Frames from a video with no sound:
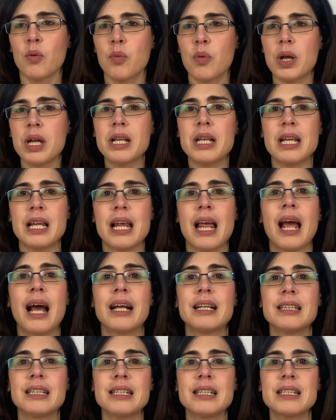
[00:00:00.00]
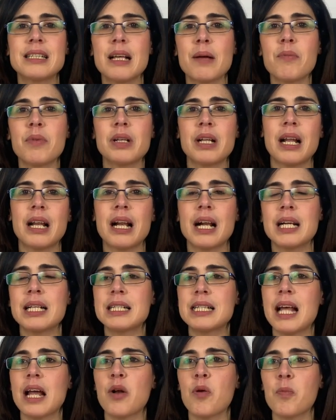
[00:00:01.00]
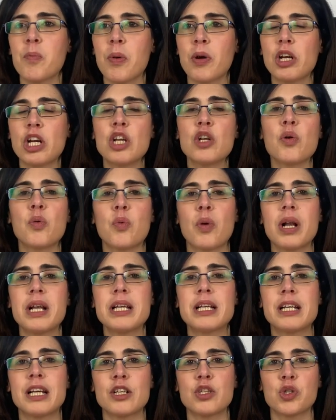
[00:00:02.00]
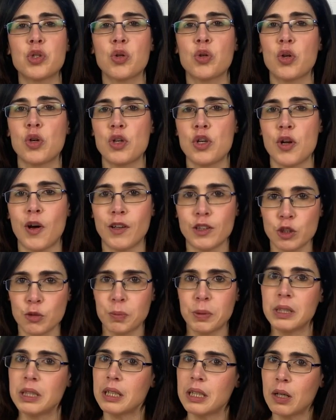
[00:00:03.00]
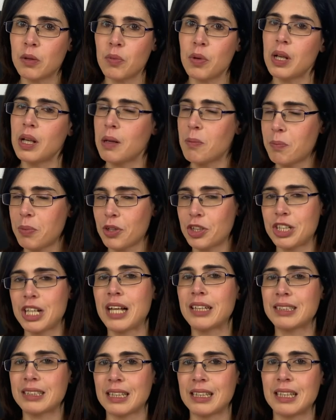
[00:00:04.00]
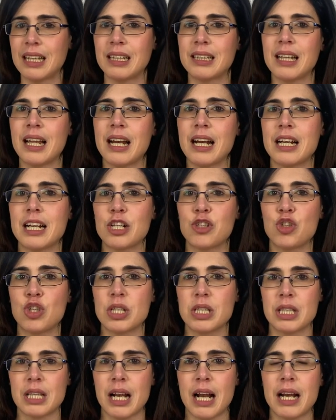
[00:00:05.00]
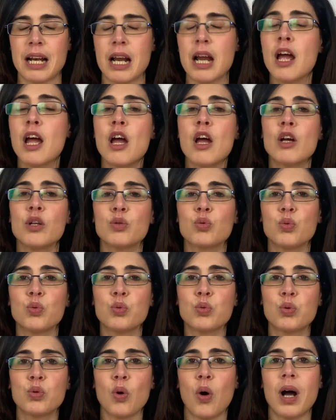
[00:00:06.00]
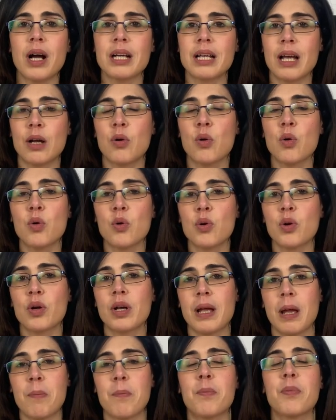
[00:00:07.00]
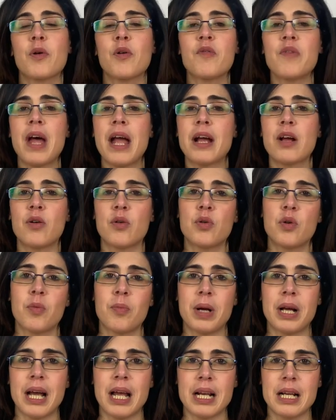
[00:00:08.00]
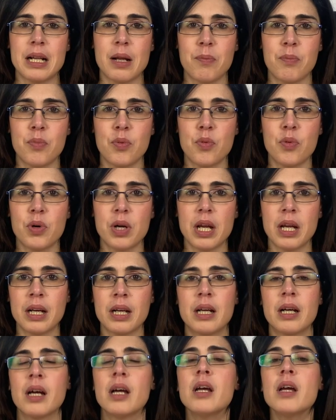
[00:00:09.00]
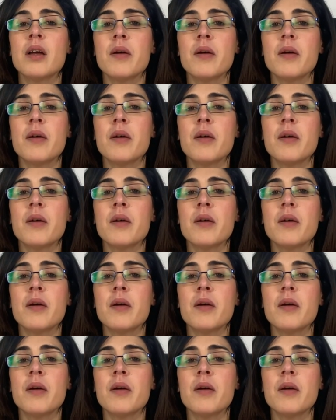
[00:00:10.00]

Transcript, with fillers: Quindi iniziamo ad analizzare un pochino quelli che sono gli ospiti, da qui l'importanza di andare a registrare tutto, anche coloro che provengono magari da Booking.